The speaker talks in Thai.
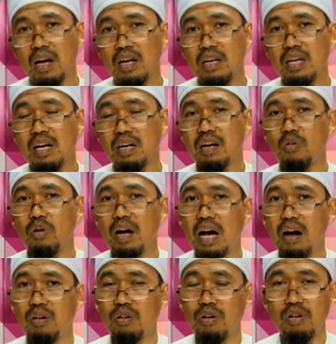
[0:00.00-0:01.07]
เรื่องหัว
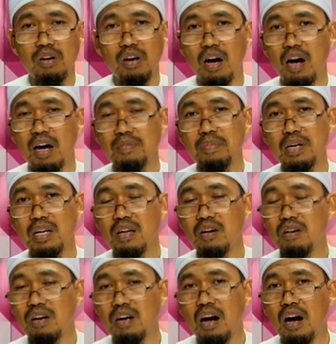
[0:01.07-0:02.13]
เข่าลงก่อนมือล
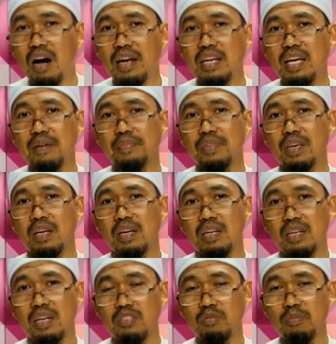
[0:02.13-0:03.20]
งก่อนนะครับ
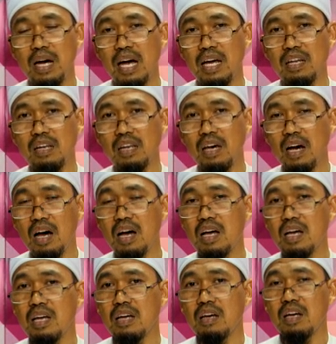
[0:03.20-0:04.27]
เรื่องซุบฮานัลลอฮ์
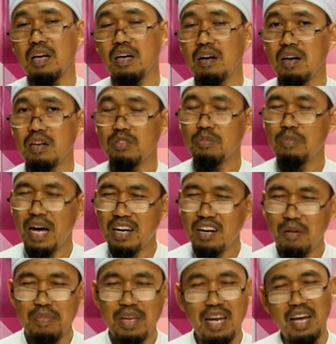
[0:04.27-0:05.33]
ซุบฮาน
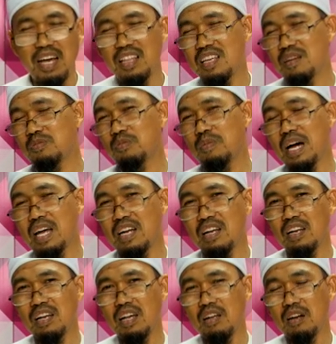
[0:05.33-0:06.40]
ร็อบบิยัลอาซีมซุบฮาน
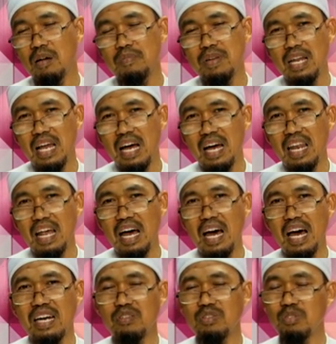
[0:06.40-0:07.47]
ร็อบบิยัลอาลา
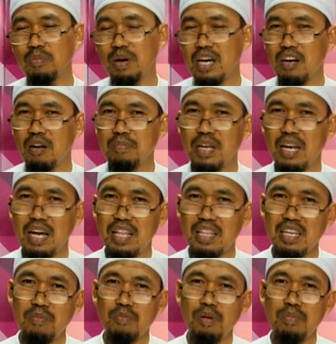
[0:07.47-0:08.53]
หรือว่าซุบฮานร็อบบิยัลอา
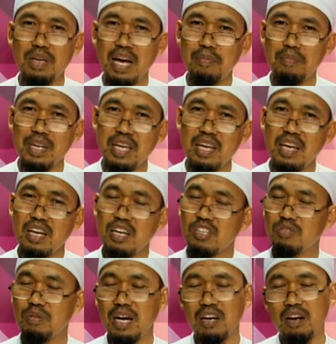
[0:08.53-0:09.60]
ซีมวะบิฮัมดิ
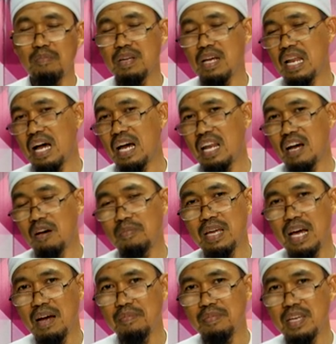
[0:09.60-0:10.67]
ซุบฮานร็อบบิยัลอาลาบิ
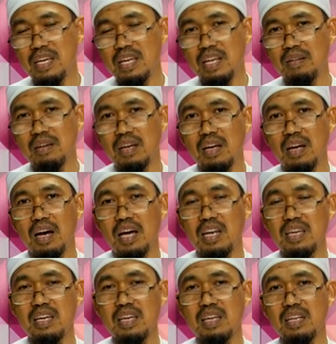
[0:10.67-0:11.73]
ฮัมดินะอัน
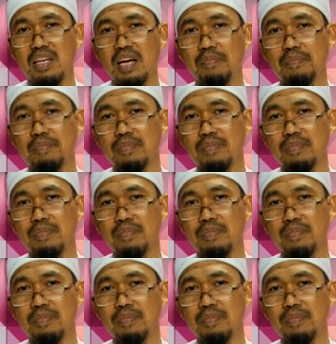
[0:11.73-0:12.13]
นี้นะครับ